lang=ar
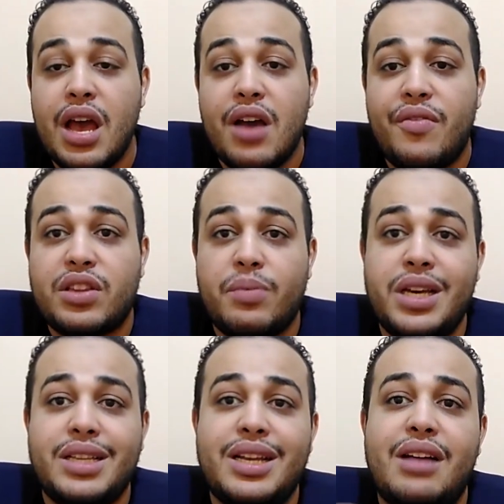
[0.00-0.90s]
فطبيعي
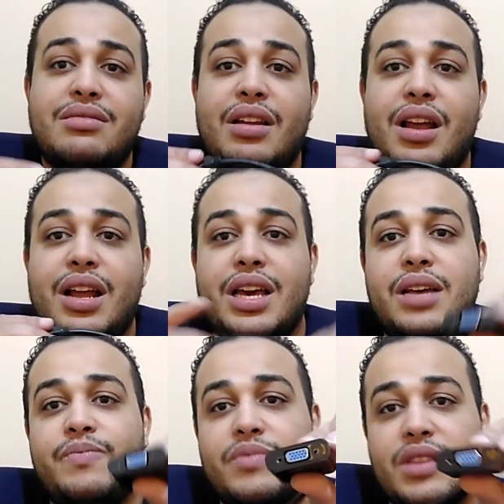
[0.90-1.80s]
ان هي هتطلع لك ايه
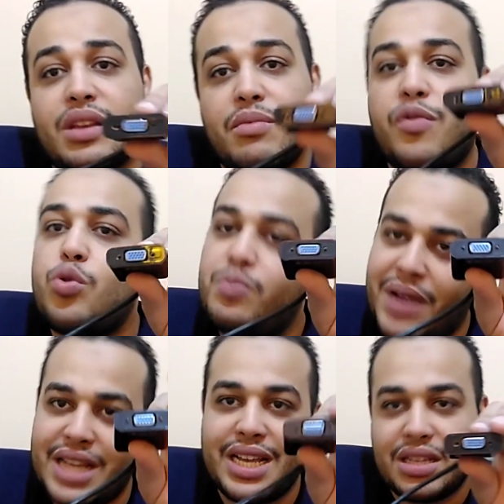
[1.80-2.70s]
المفروض بقى
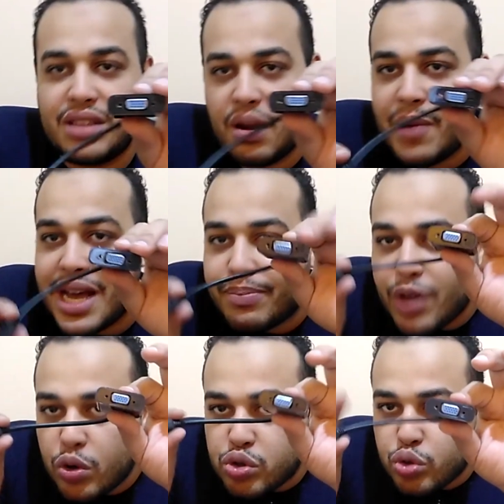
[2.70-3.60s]
ان هي طالما هي
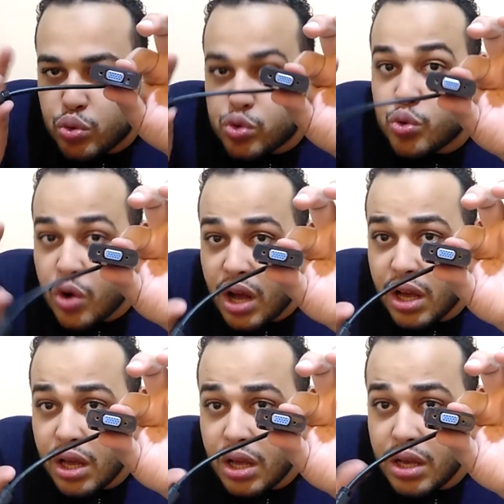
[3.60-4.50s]
بتاخد صوت وصوره
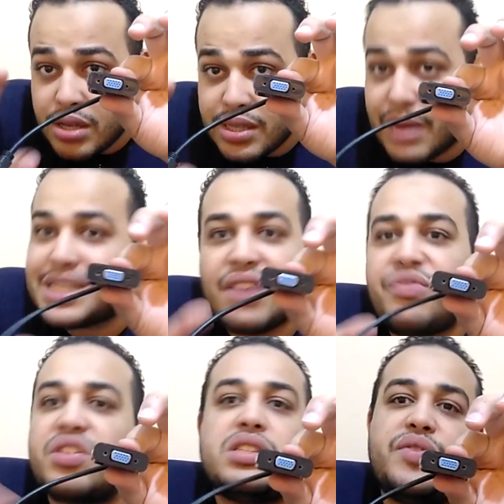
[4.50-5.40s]
زي مثلا في
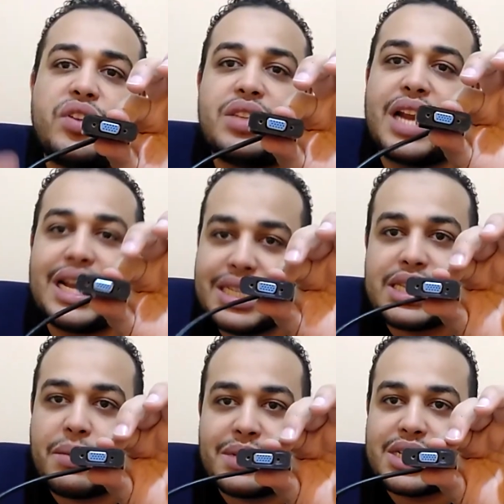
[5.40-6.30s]
الريسيفرات الحديثه
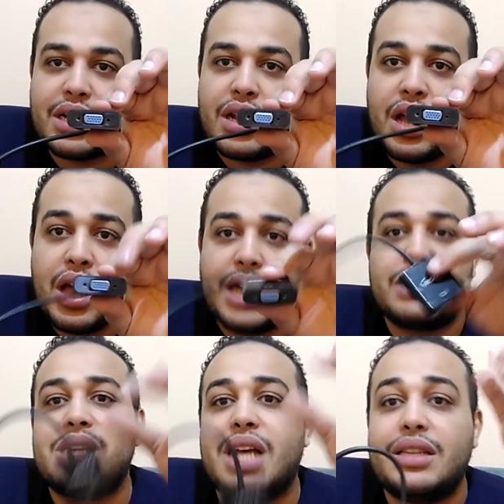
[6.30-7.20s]
مثلا انت
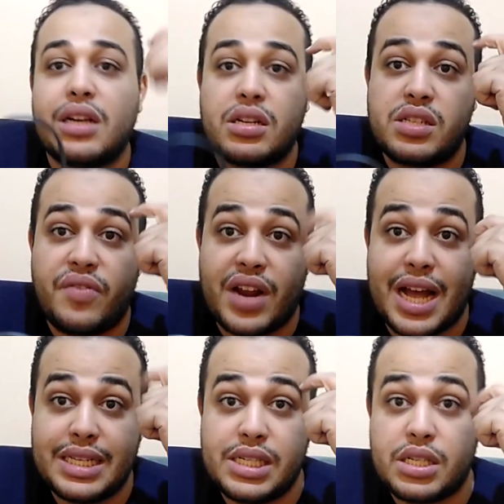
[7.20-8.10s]
مثلا عندك ريسيفر
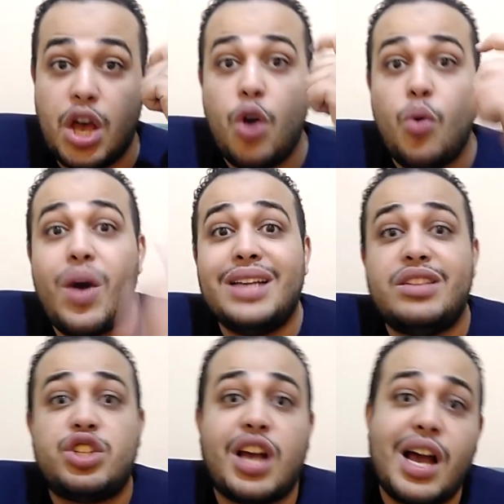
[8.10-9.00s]
حديث وعايز
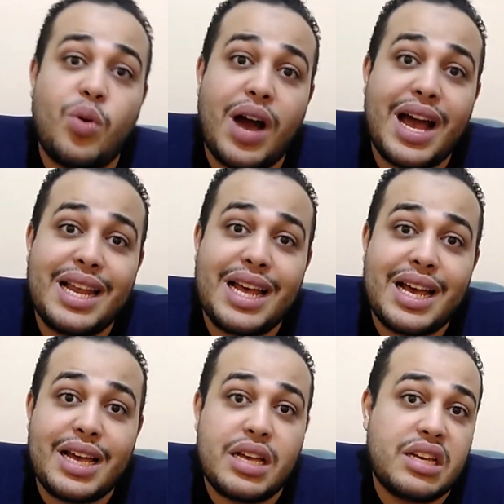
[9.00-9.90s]
تشغله على
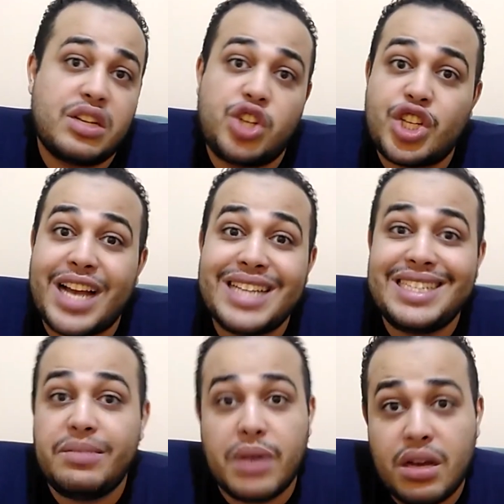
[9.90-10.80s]
آه، شاشه
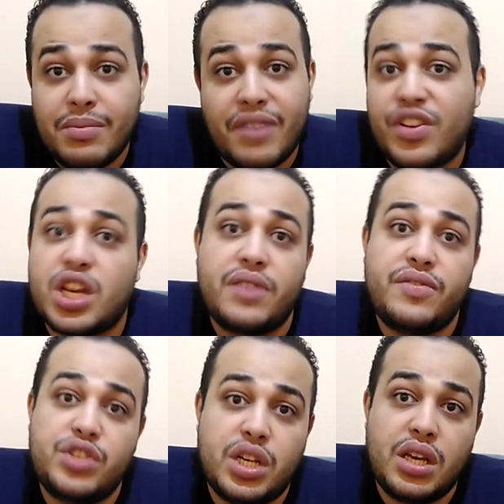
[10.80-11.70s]
قديمه ما فيهاش غير الفي
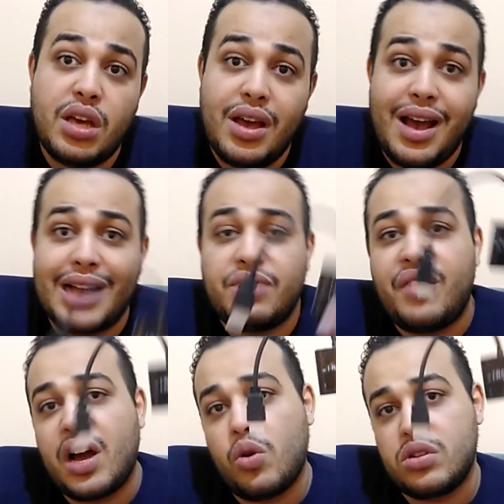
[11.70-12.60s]
جي اي
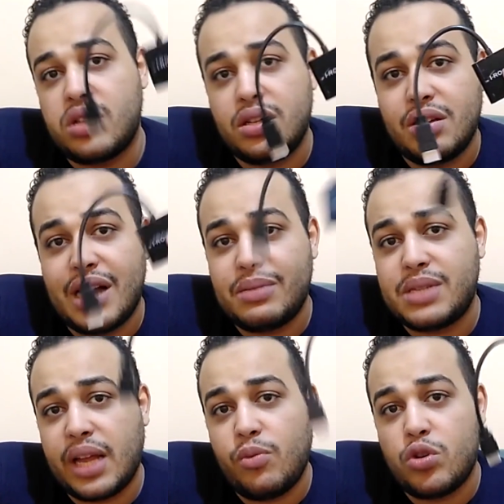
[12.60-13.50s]
هتنفعك الوصله دي انا
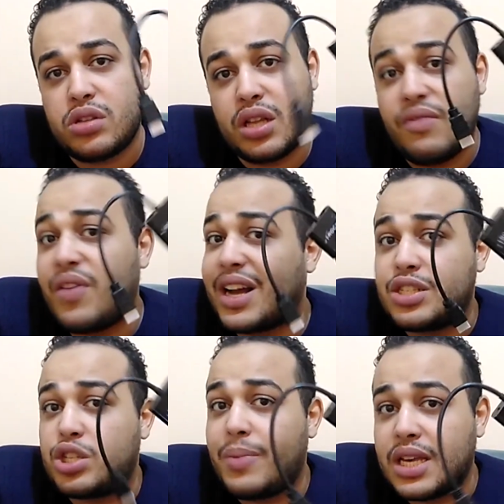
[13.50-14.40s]
بستخدم الوصله دي في حاجات
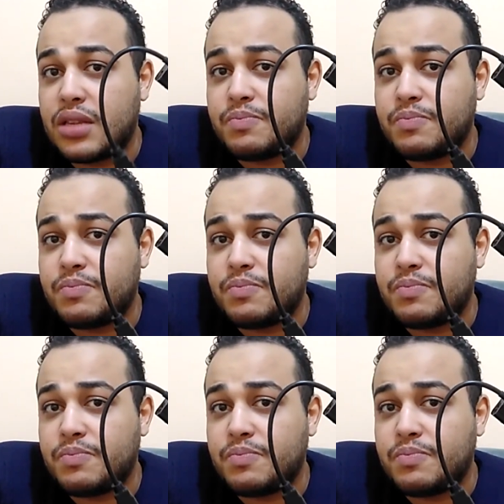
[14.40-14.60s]
شبه كده